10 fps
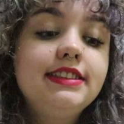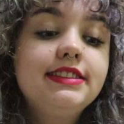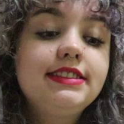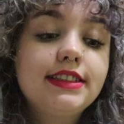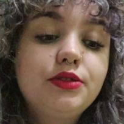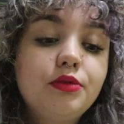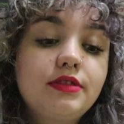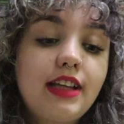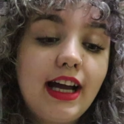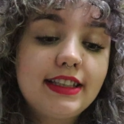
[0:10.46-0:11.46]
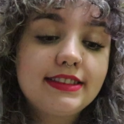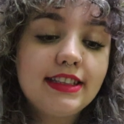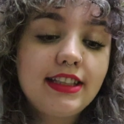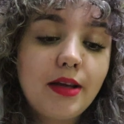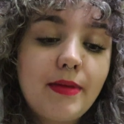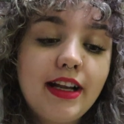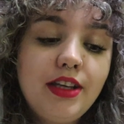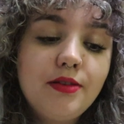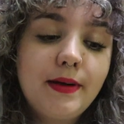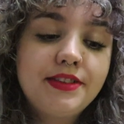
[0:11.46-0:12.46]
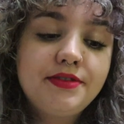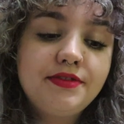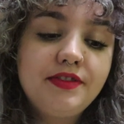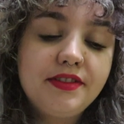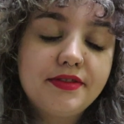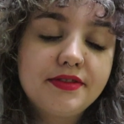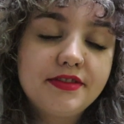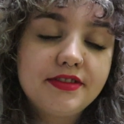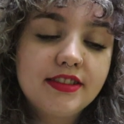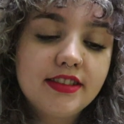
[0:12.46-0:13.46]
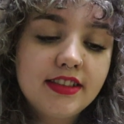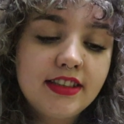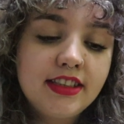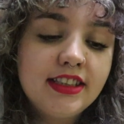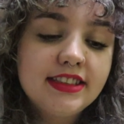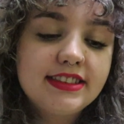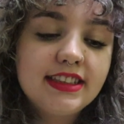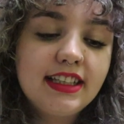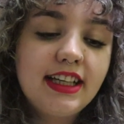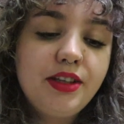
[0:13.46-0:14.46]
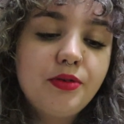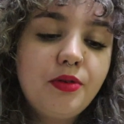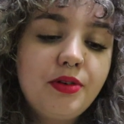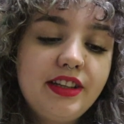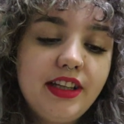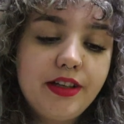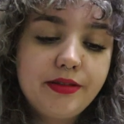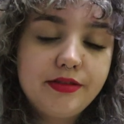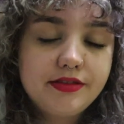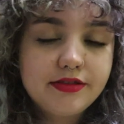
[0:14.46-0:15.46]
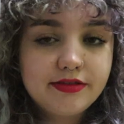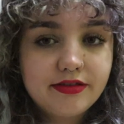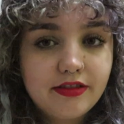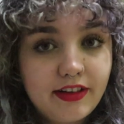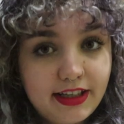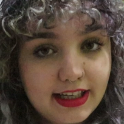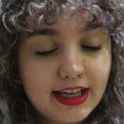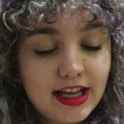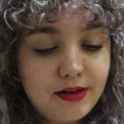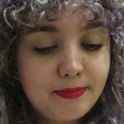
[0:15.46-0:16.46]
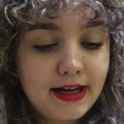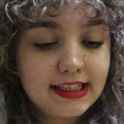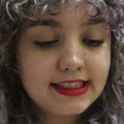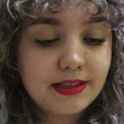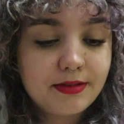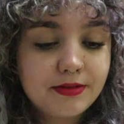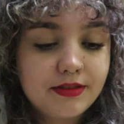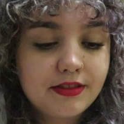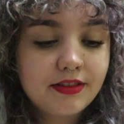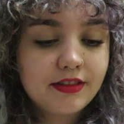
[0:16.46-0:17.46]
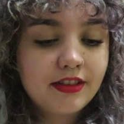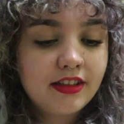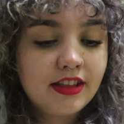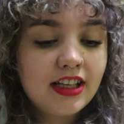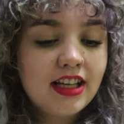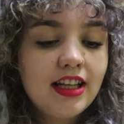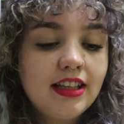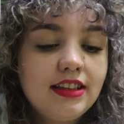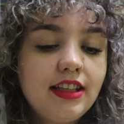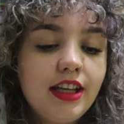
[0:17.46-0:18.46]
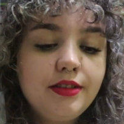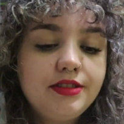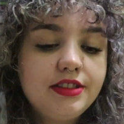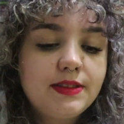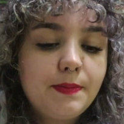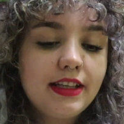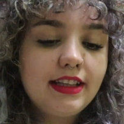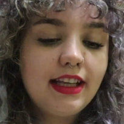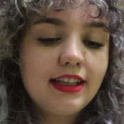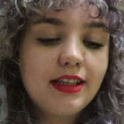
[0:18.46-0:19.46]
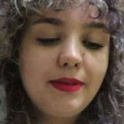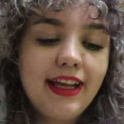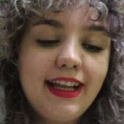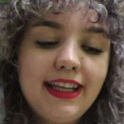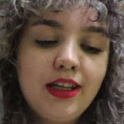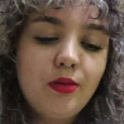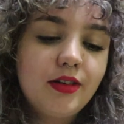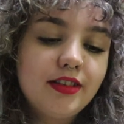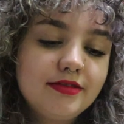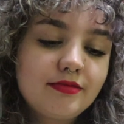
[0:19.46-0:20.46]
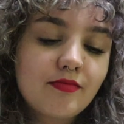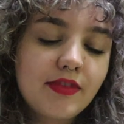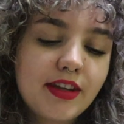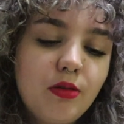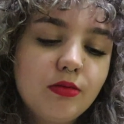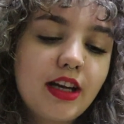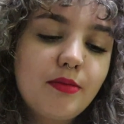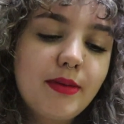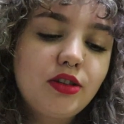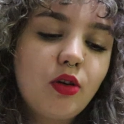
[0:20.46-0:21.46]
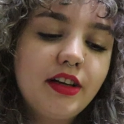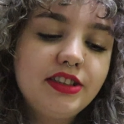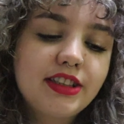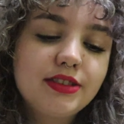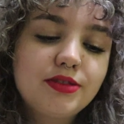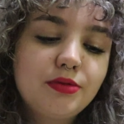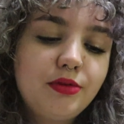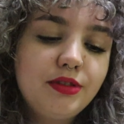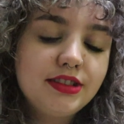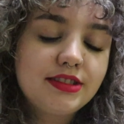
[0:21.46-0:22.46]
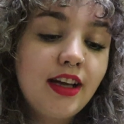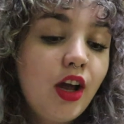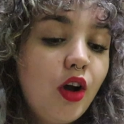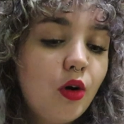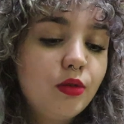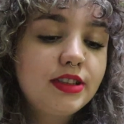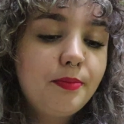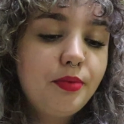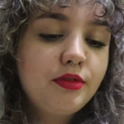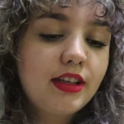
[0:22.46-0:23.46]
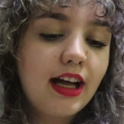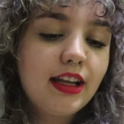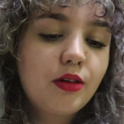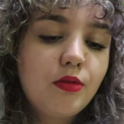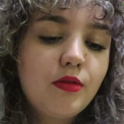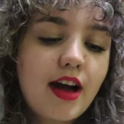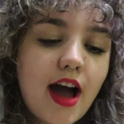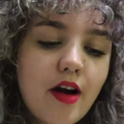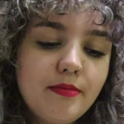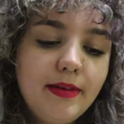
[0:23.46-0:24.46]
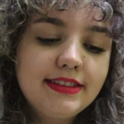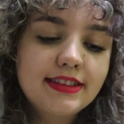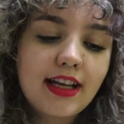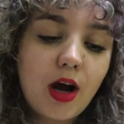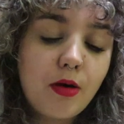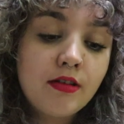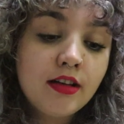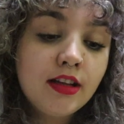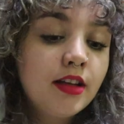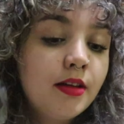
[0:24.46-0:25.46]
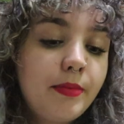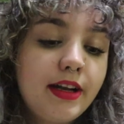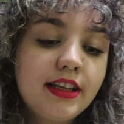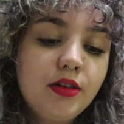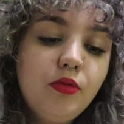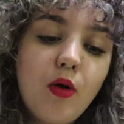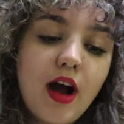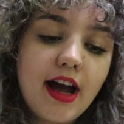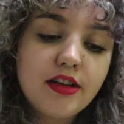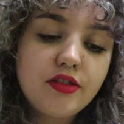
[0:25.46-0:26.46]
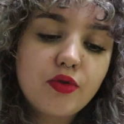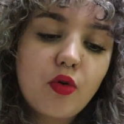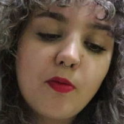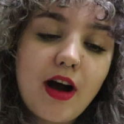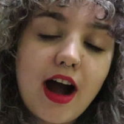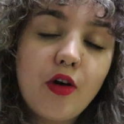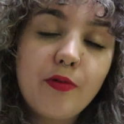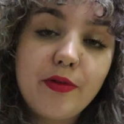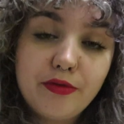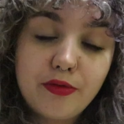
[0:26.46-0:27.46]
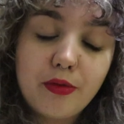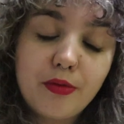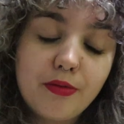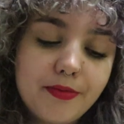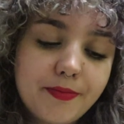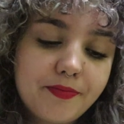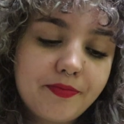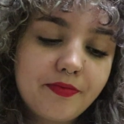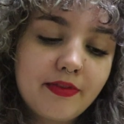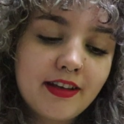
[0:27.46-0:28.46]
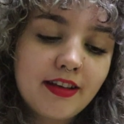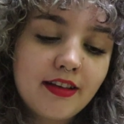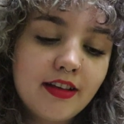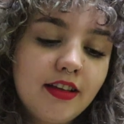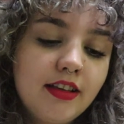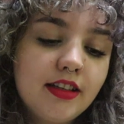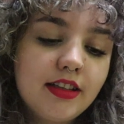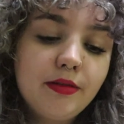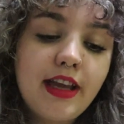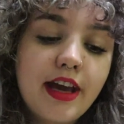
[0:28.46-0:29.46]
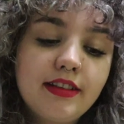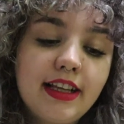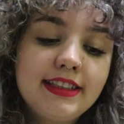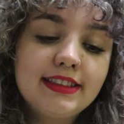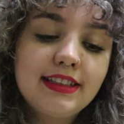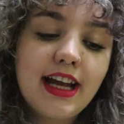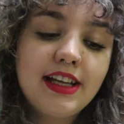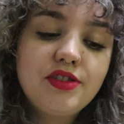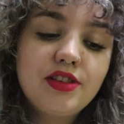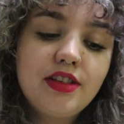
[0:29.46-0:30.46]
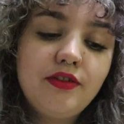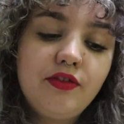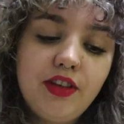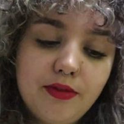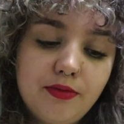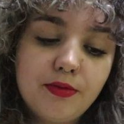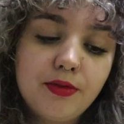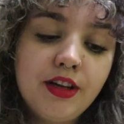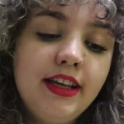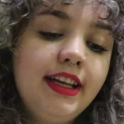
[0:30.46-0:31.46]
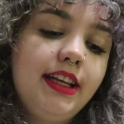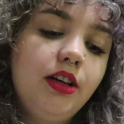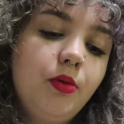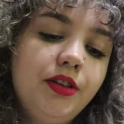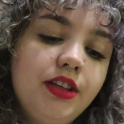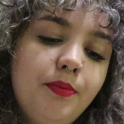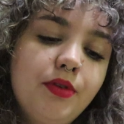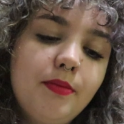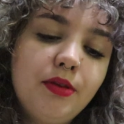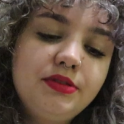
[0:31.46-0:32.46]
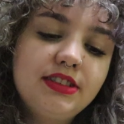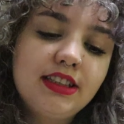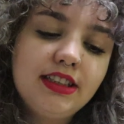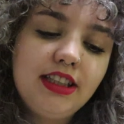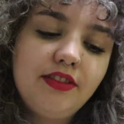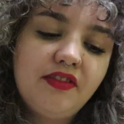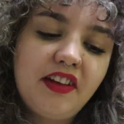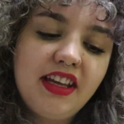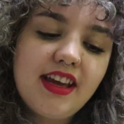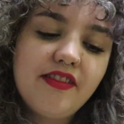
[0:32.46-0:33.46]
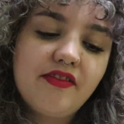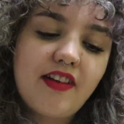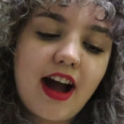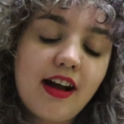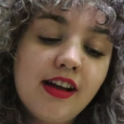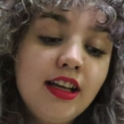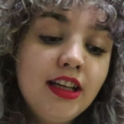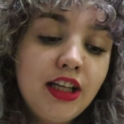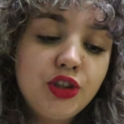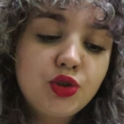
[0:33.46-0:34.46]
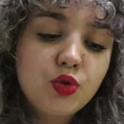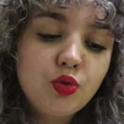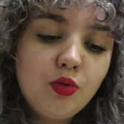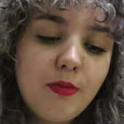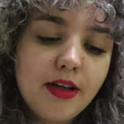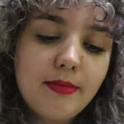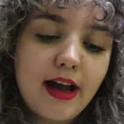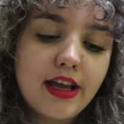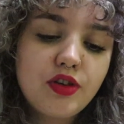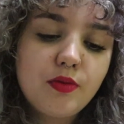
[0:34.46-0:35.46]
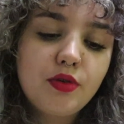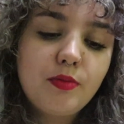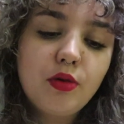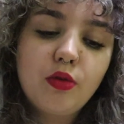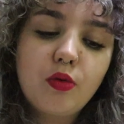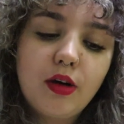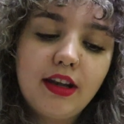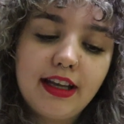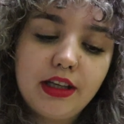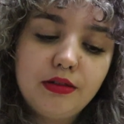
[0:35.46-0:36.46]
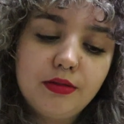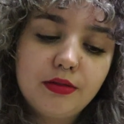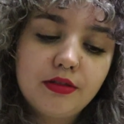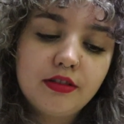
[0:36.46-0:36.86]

se a soltasse, queimaria o pasto vivo, sangraria o cordeiro, faria cair o pássaro. Tenho de desprendê-la da minha língua, encontrar uma toca de castores ou sepultá-la com cal e mais cal, para que não guarde como a alma o voo. Não quero dar sinais de que vivo, enquanto que por meu sangue venha e vá, e suba e baixe por meu louco alento.